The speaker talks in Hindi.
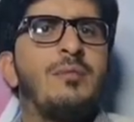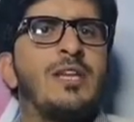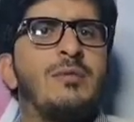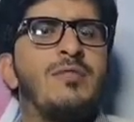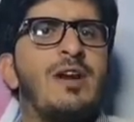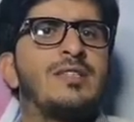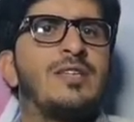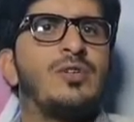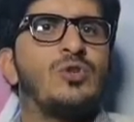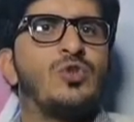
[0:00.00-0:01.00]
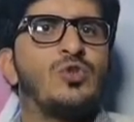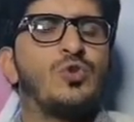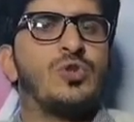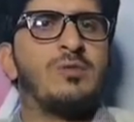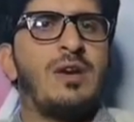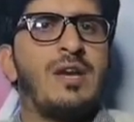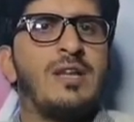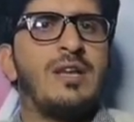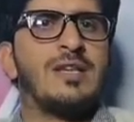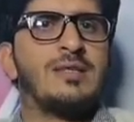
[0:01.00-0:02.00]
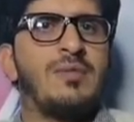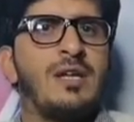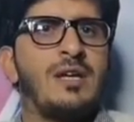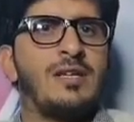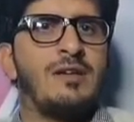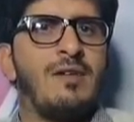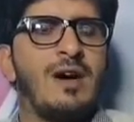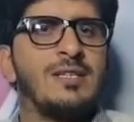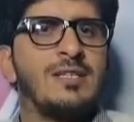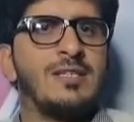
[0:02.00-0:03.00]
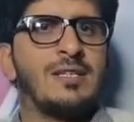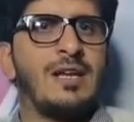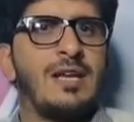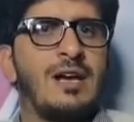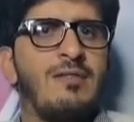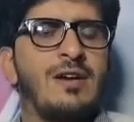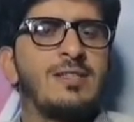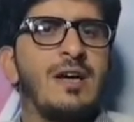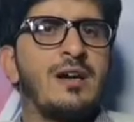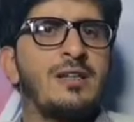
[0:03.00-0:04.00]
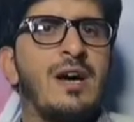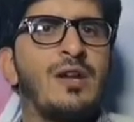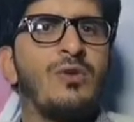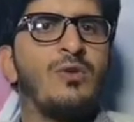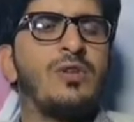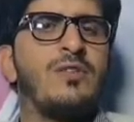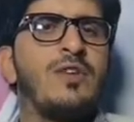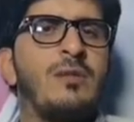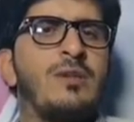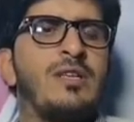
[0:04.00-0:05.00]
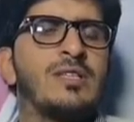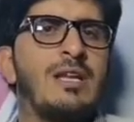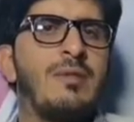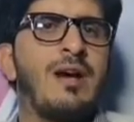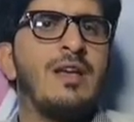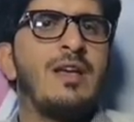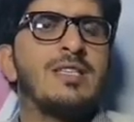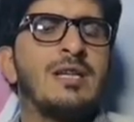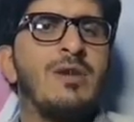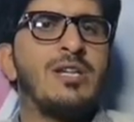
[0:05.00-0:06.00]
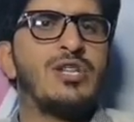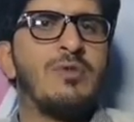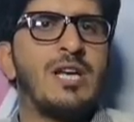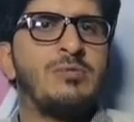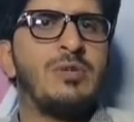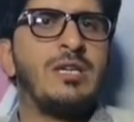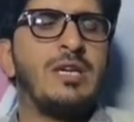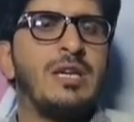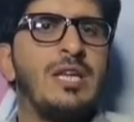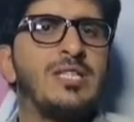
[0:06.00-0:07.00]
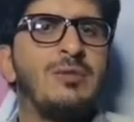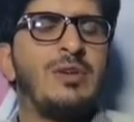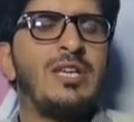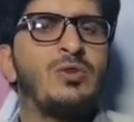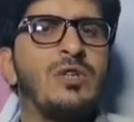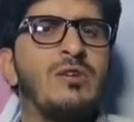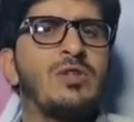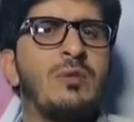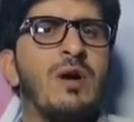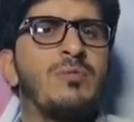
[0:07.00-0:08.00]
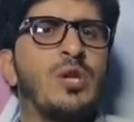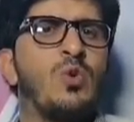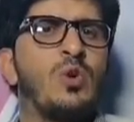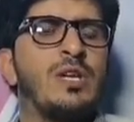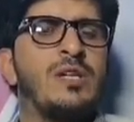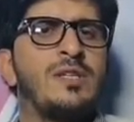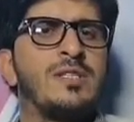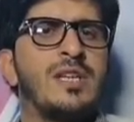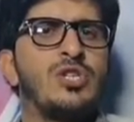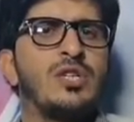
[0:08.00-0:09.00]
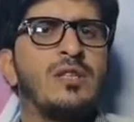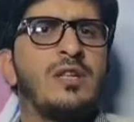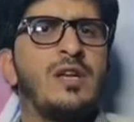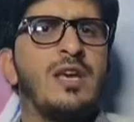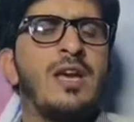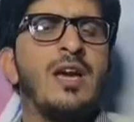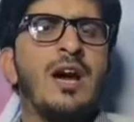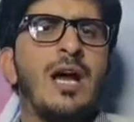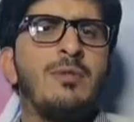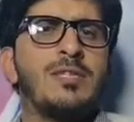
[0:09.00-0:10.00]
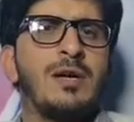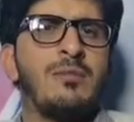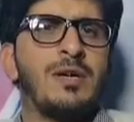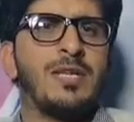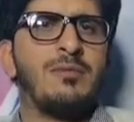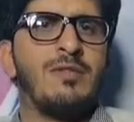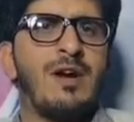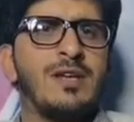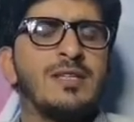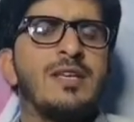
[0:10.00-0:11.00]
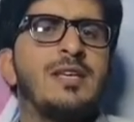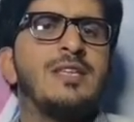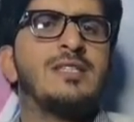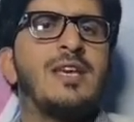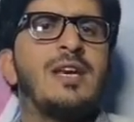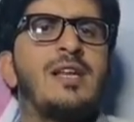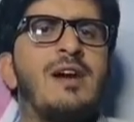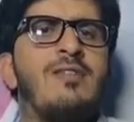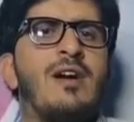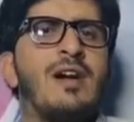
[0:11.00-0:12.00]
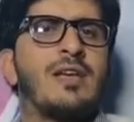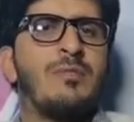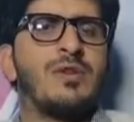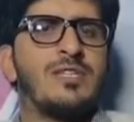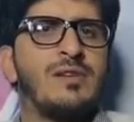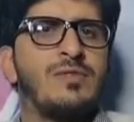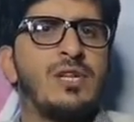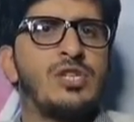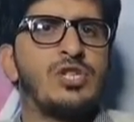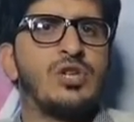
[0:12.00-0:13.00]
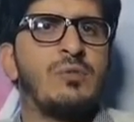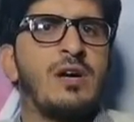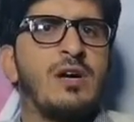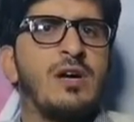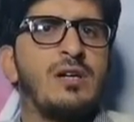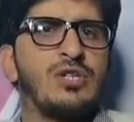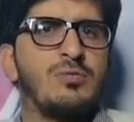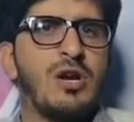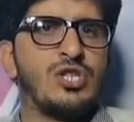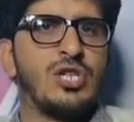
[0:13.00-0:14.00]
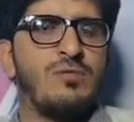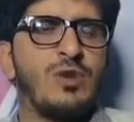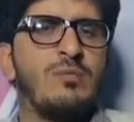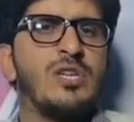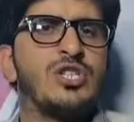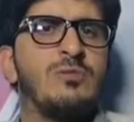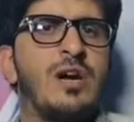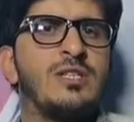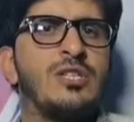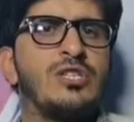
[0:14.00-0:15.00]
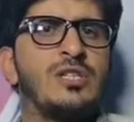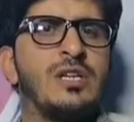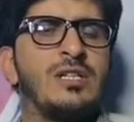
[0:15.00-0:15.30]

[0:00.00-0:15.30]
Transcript: मरीम नवाज़ की जो छोटी बहन है असमा नवाज़ इसके अलावा साग डार और उनकी फैमिली इसके अलावा सलमान शहबाज भी लंदन में ही है तो ये तमाम तर लोग लंदन से ही शिरकत करेंगे अलबत् मरीम नवाज़ इसके अलावा कैप्टन सफदर शबाज शरीफ और हमदा शबाज इस